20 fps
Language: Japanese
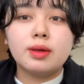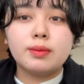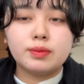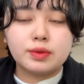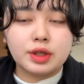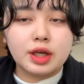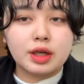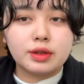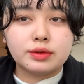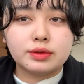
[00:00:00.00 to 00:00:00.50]

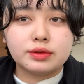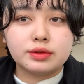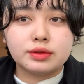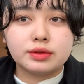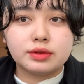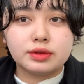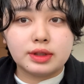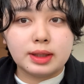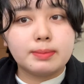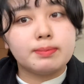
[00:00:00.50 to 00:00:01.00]

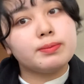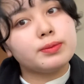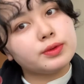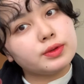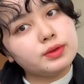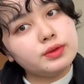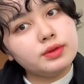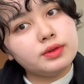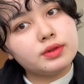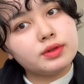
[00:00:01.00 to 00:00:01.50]

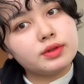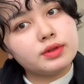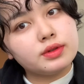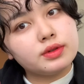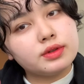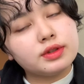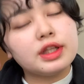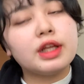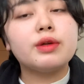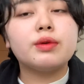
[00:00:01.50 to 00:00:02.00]
ブラウンリップ
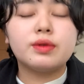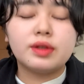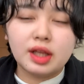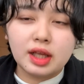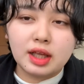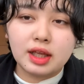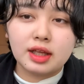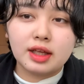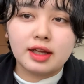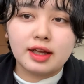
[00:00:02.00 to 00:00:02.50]
なの
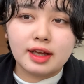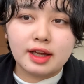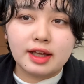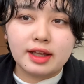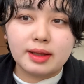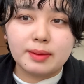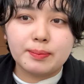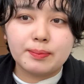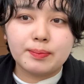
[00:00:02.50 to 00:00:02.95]
で、はい、